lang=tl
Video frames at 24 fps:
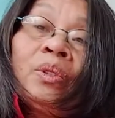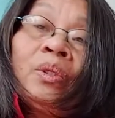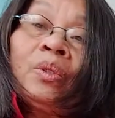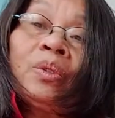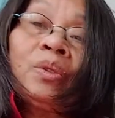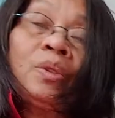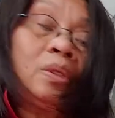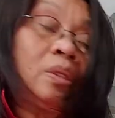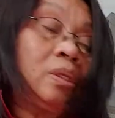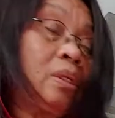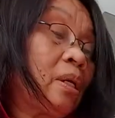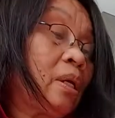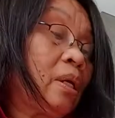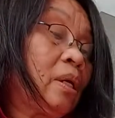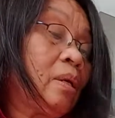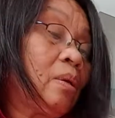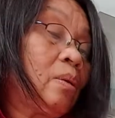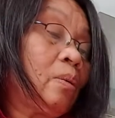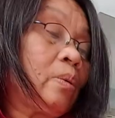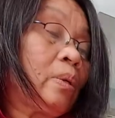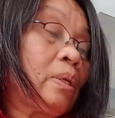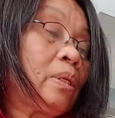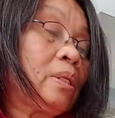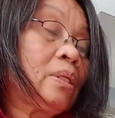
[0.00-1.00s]
Tuesday,
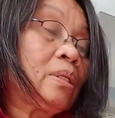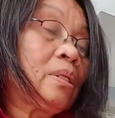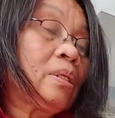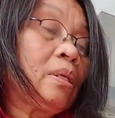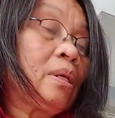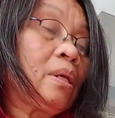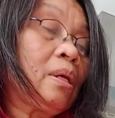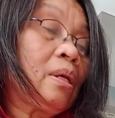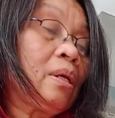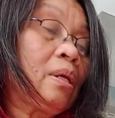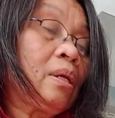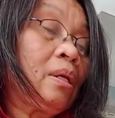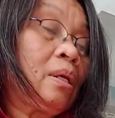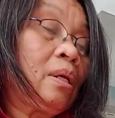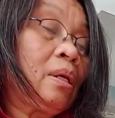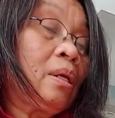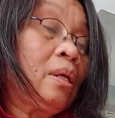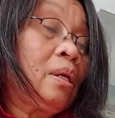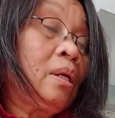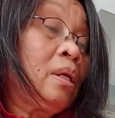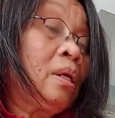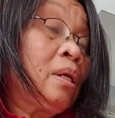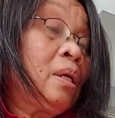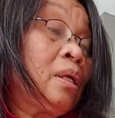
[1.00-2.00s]
Wednesday,
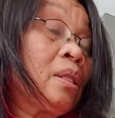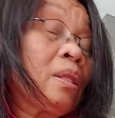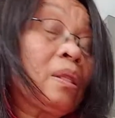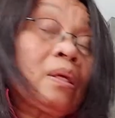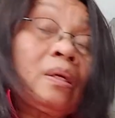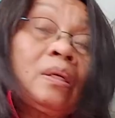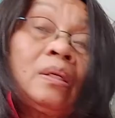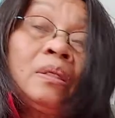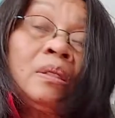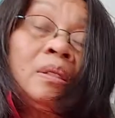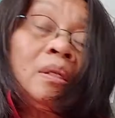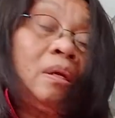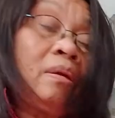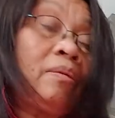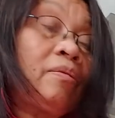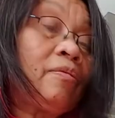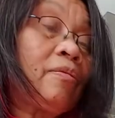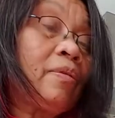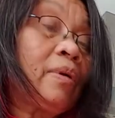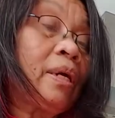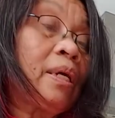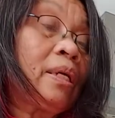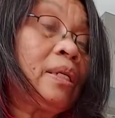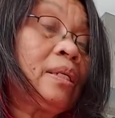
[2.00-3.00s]
Thursday,
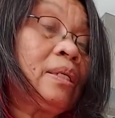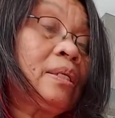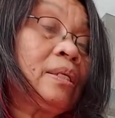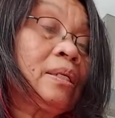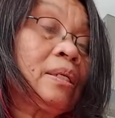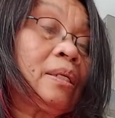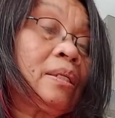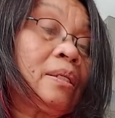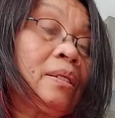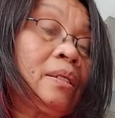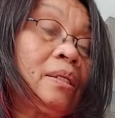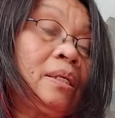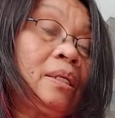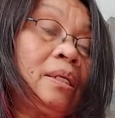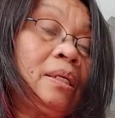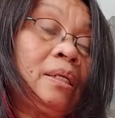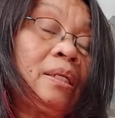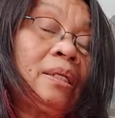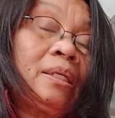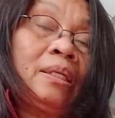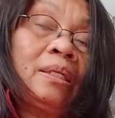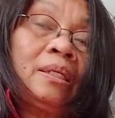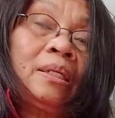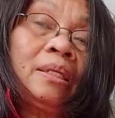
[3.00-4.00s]
Friday, Saturday,
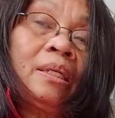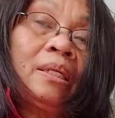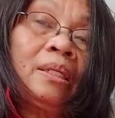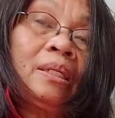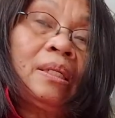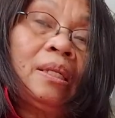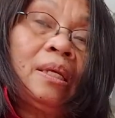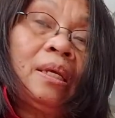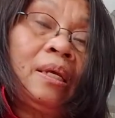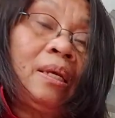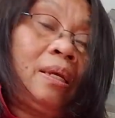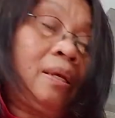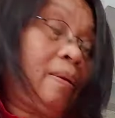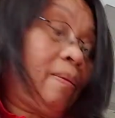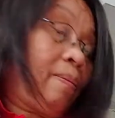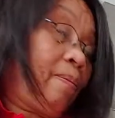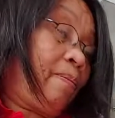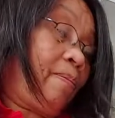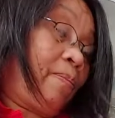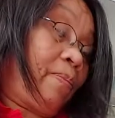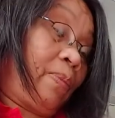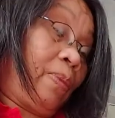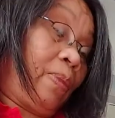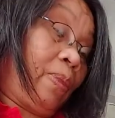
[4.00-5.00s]
and Sunday.
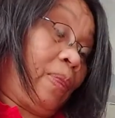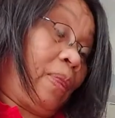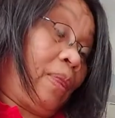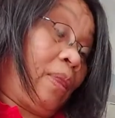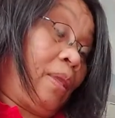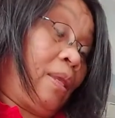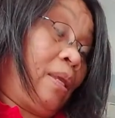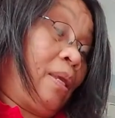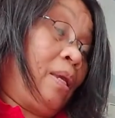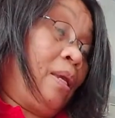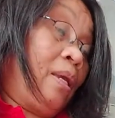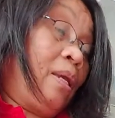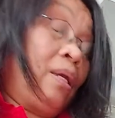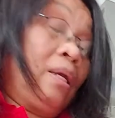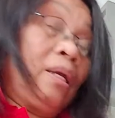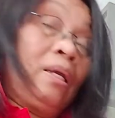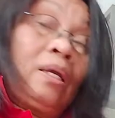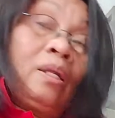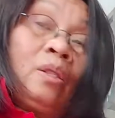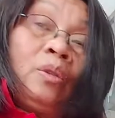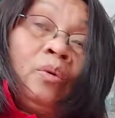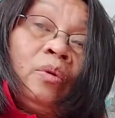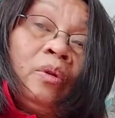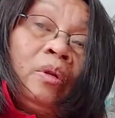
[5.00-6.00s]

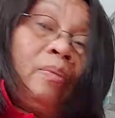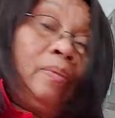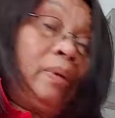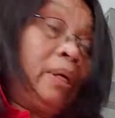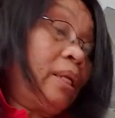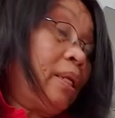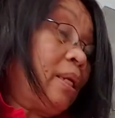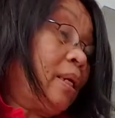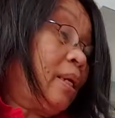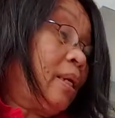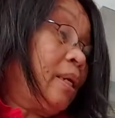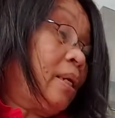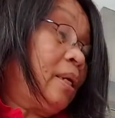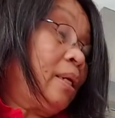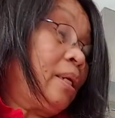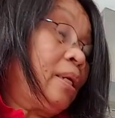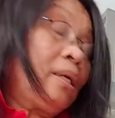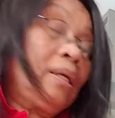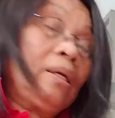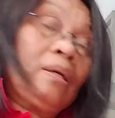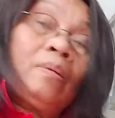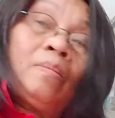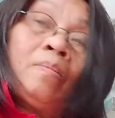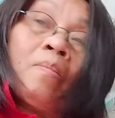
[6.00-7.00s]
Ito naman ay
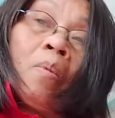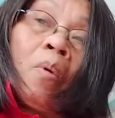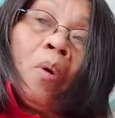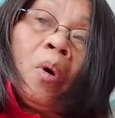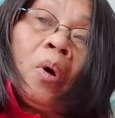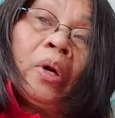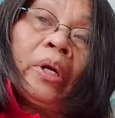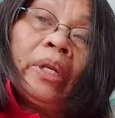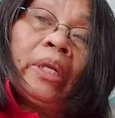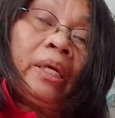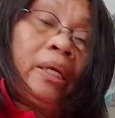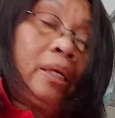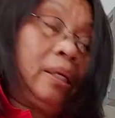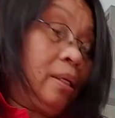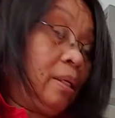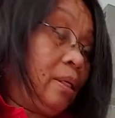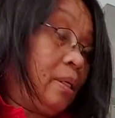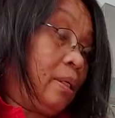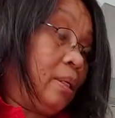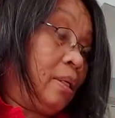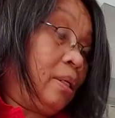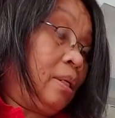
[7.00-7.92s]
morning,